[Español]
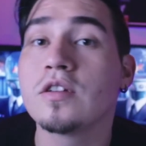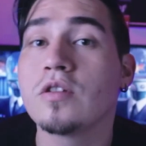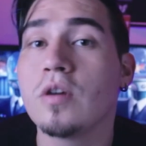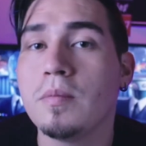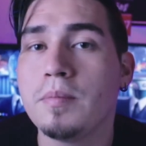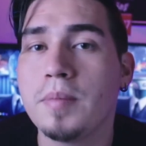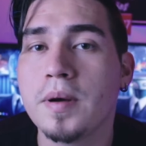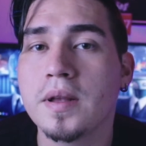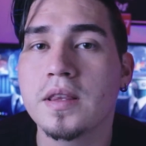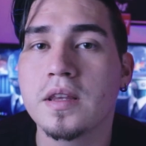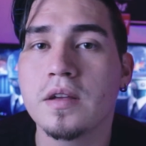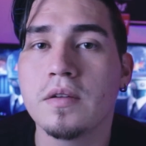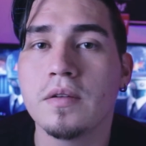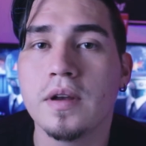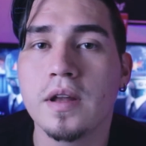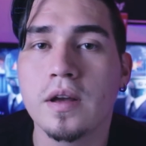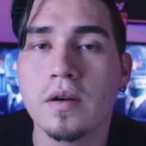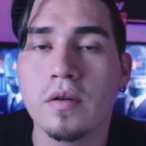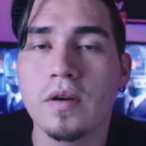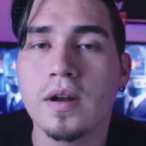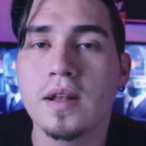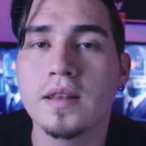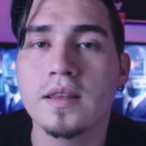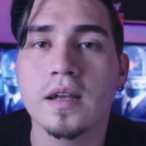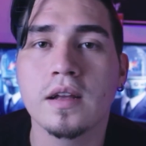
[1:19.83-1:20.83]
compatible
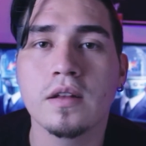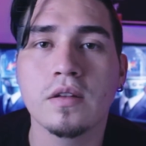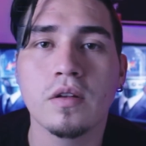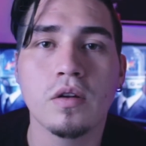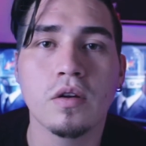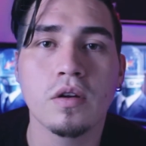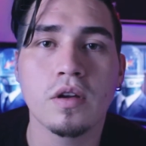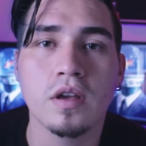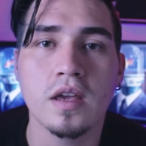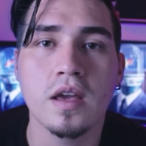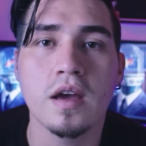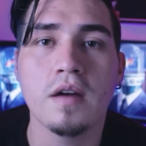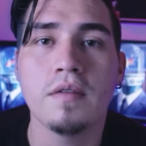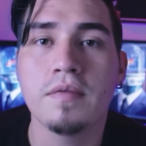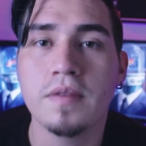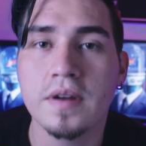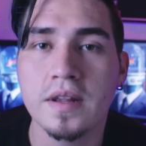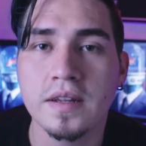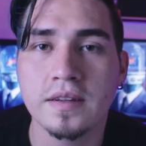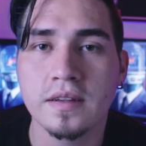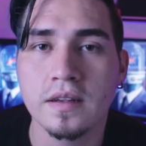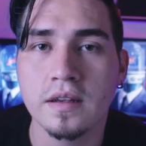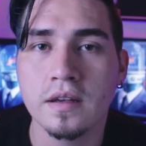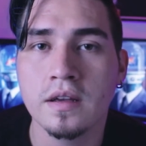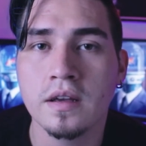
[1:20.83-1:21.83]
con la tecnología
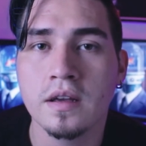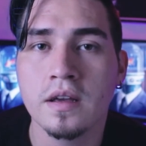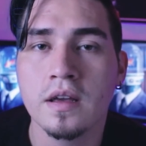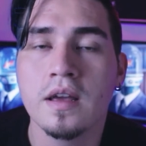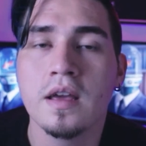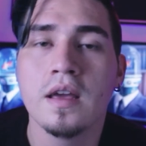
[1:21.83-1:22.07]
FreeSync,